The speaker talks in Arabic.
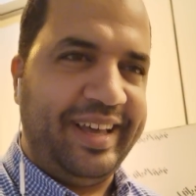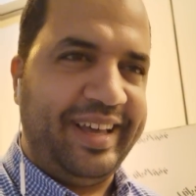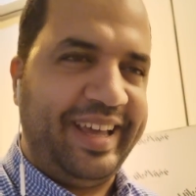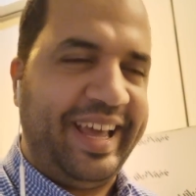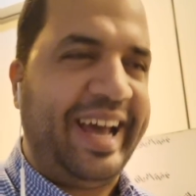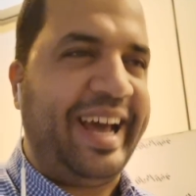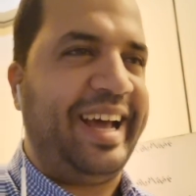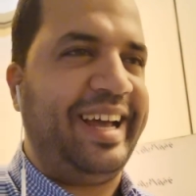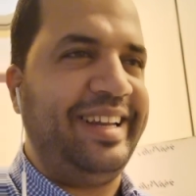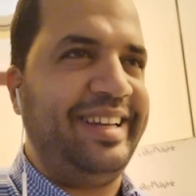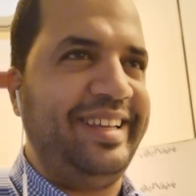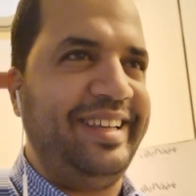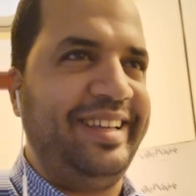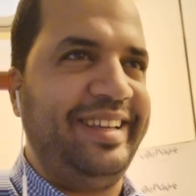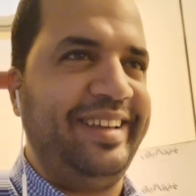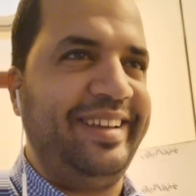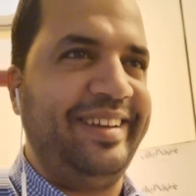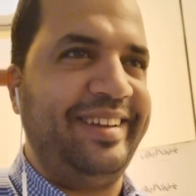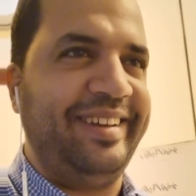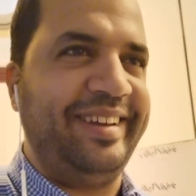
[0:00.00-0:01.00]

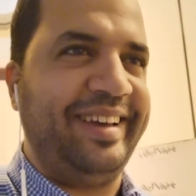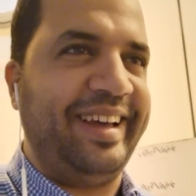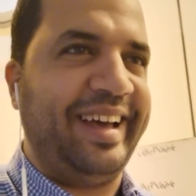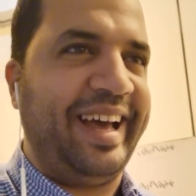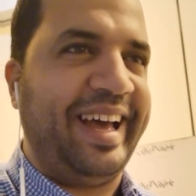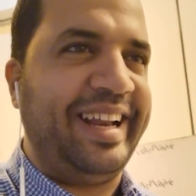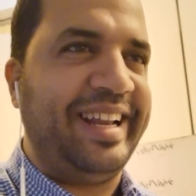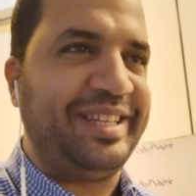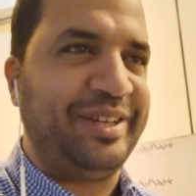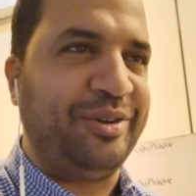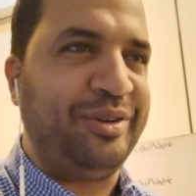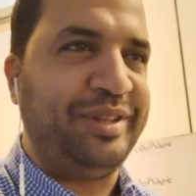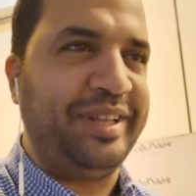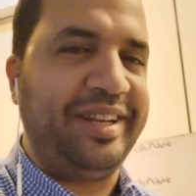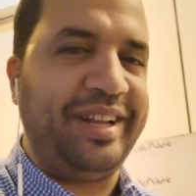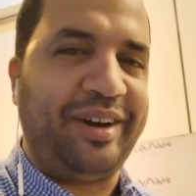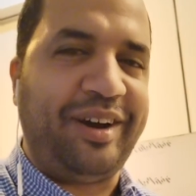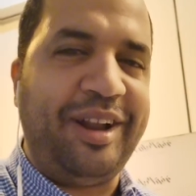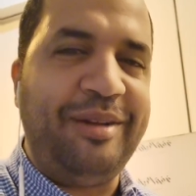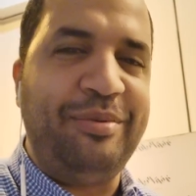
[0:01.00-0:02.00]
يعني انا شعرت
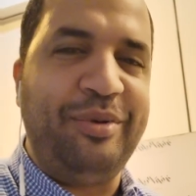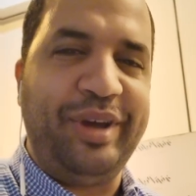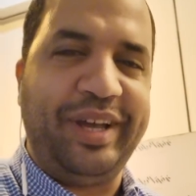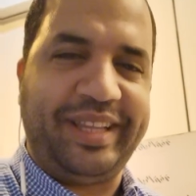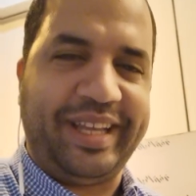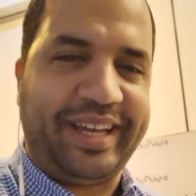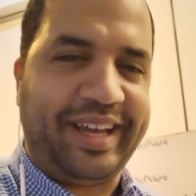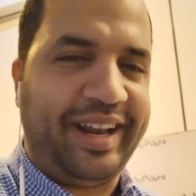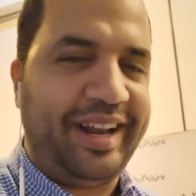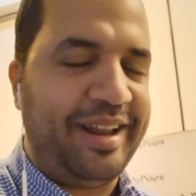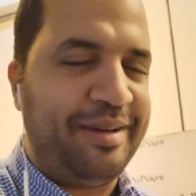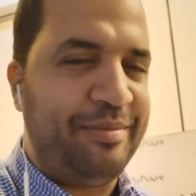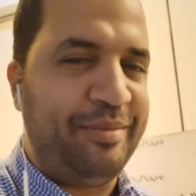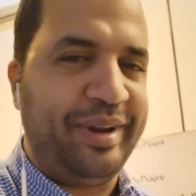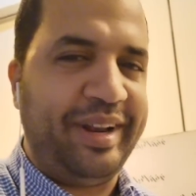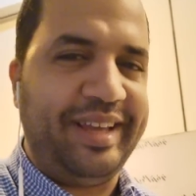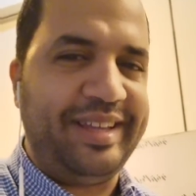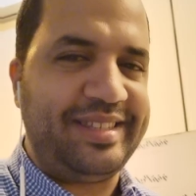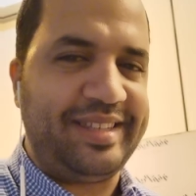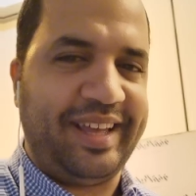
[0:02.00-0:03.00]
ان قلبه يتكلم
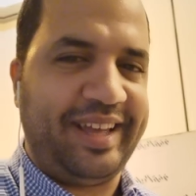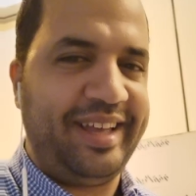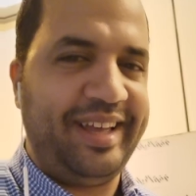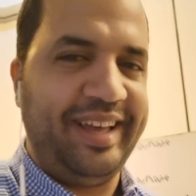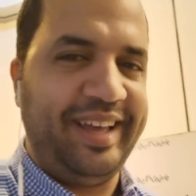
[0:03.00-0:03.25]
وليس